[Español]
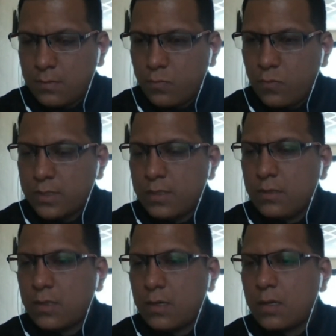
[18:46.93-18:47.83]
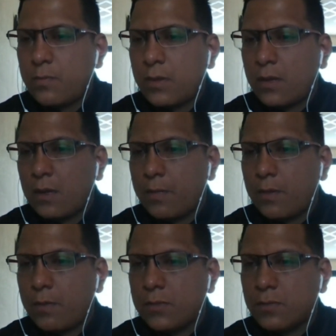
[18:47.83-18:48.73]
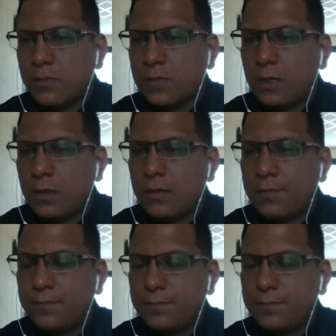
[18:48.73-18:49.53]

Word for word: más internet para que la podamos escuchar.